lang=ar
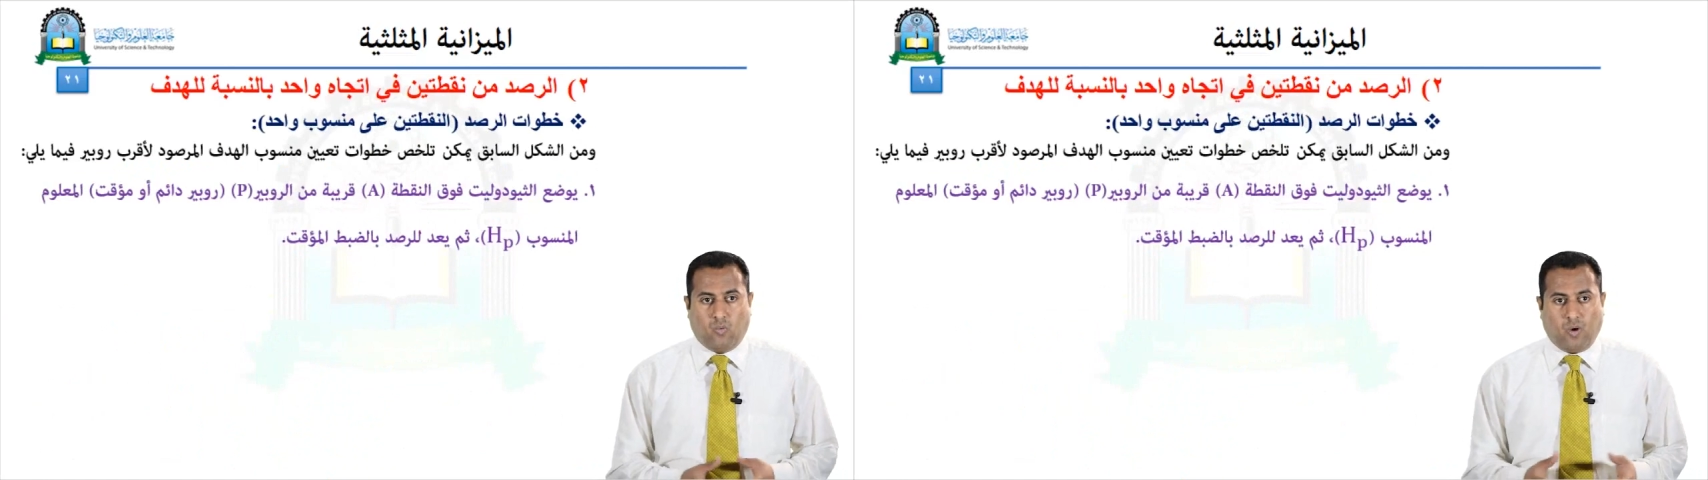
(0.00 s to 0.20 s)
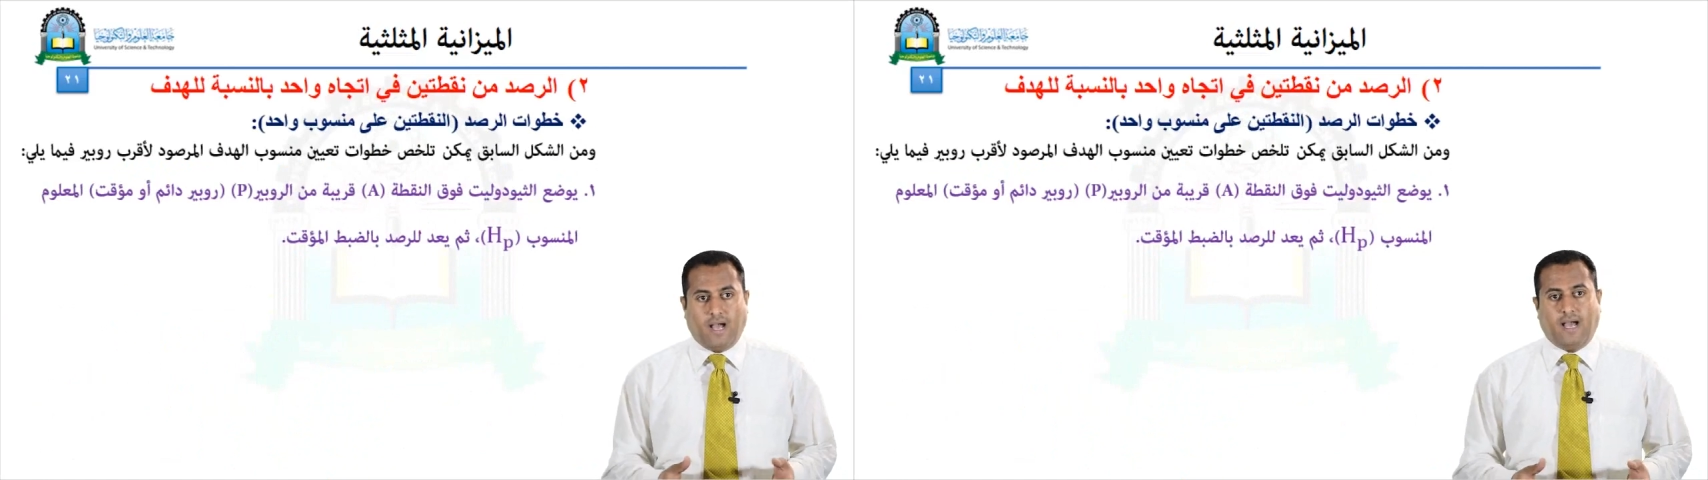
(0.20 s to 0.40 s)

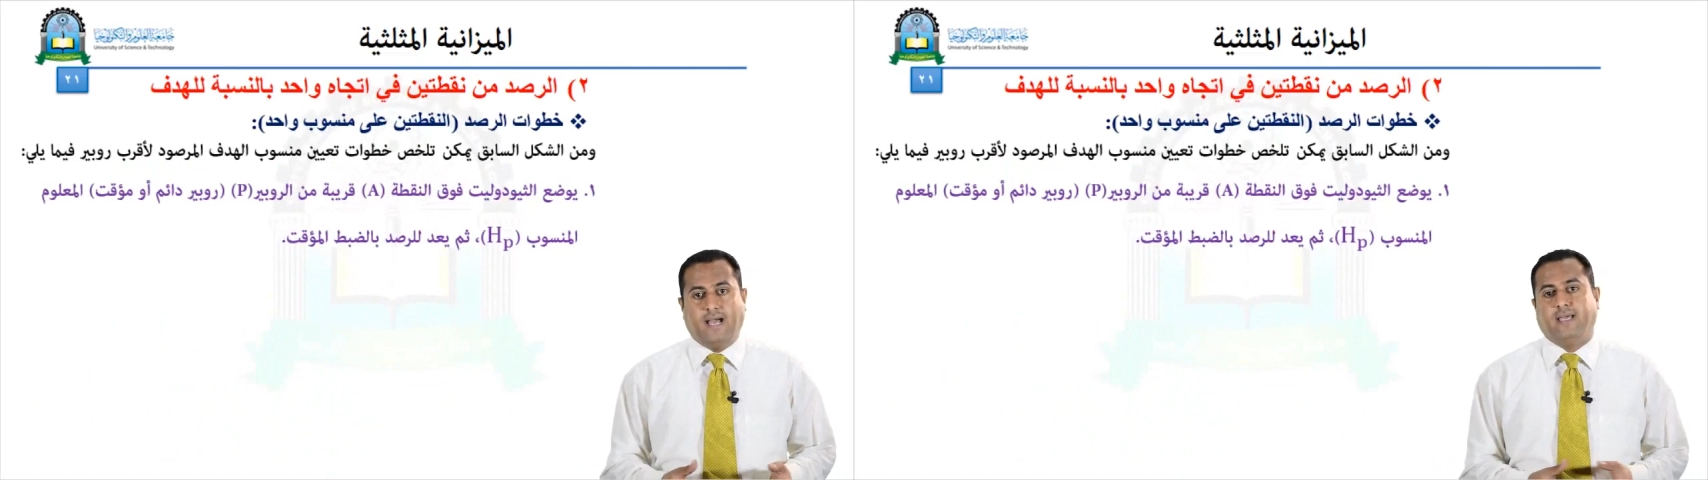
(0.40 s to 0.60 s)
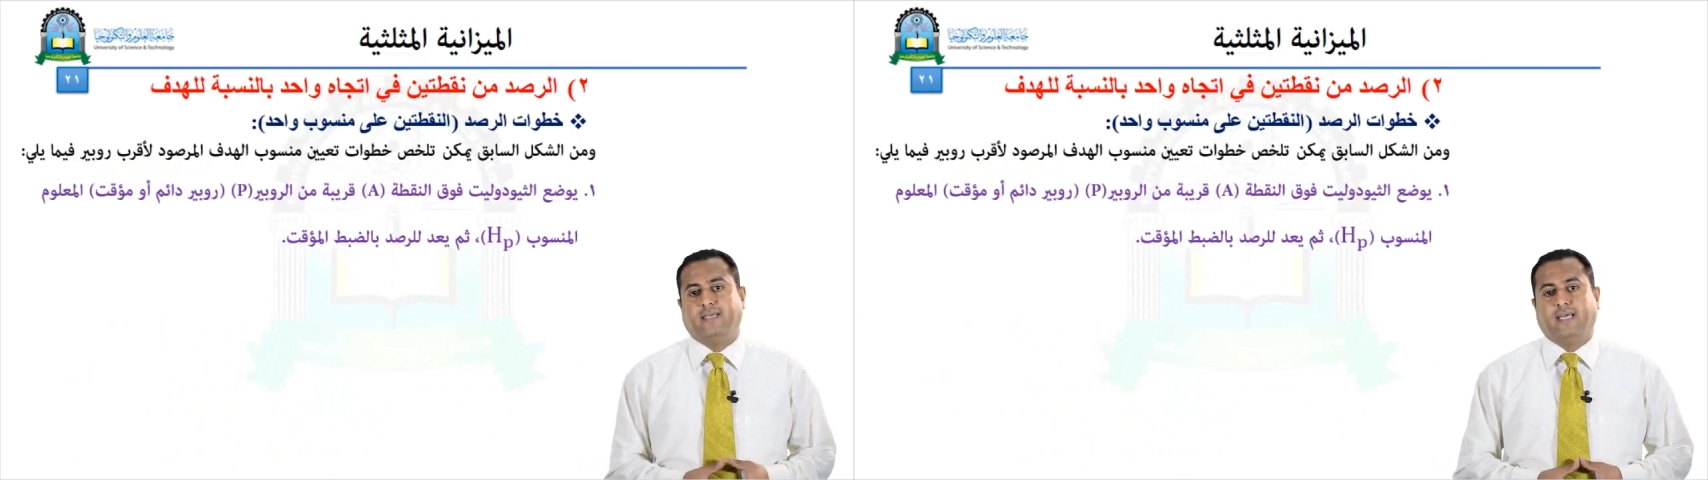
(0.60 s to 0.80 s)

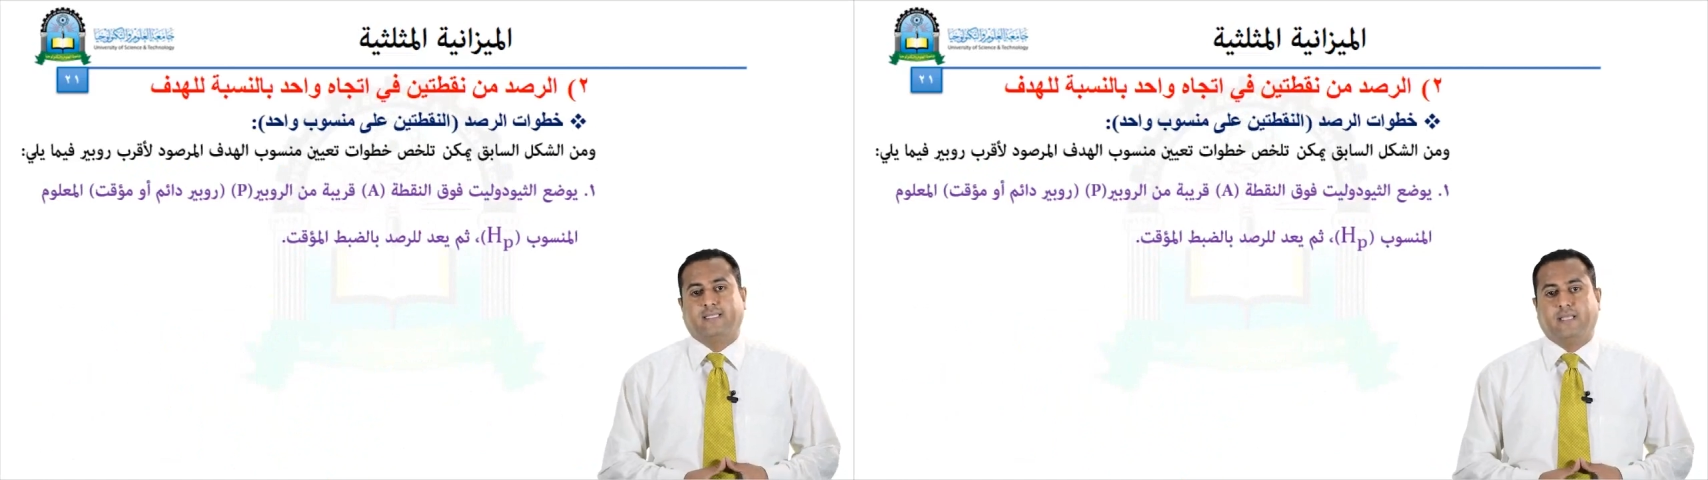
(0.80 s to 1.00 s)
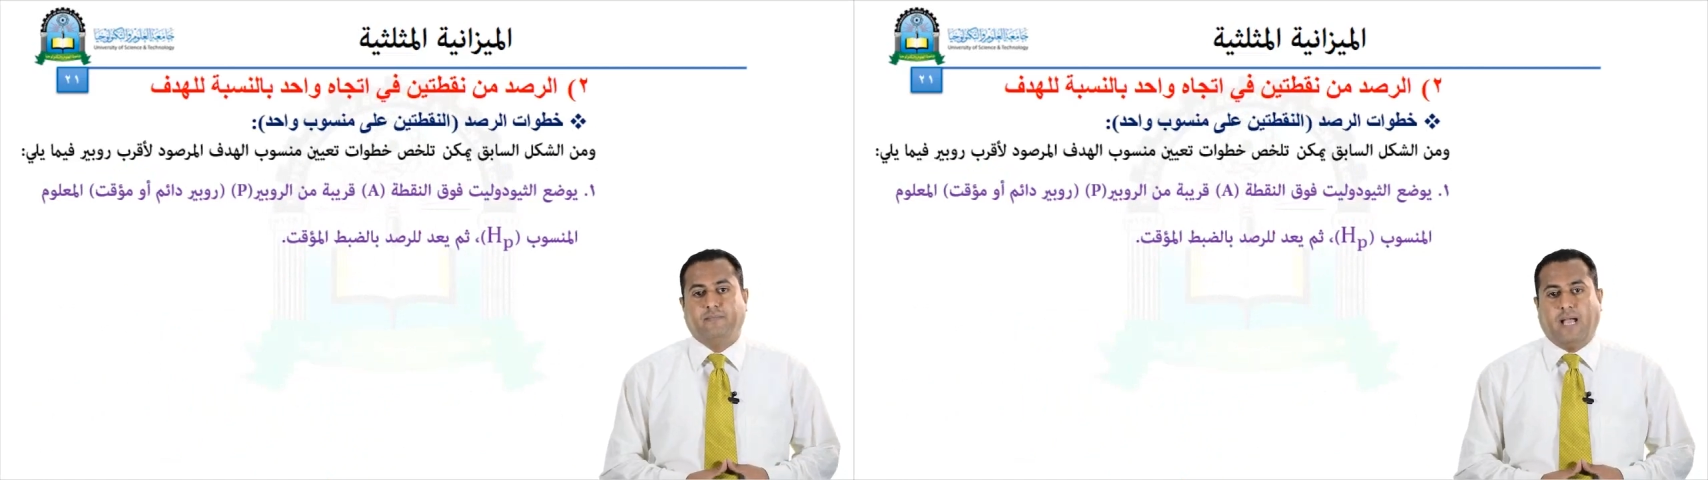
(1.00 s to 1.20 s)

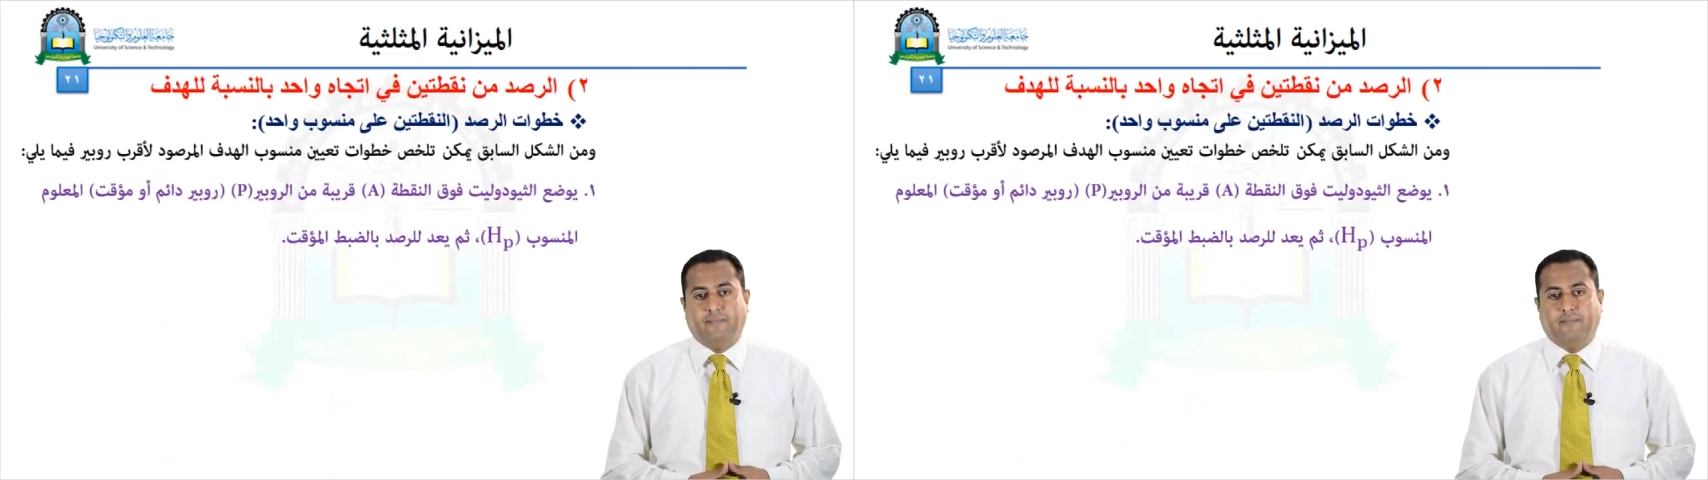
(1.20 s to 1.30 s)
ويتم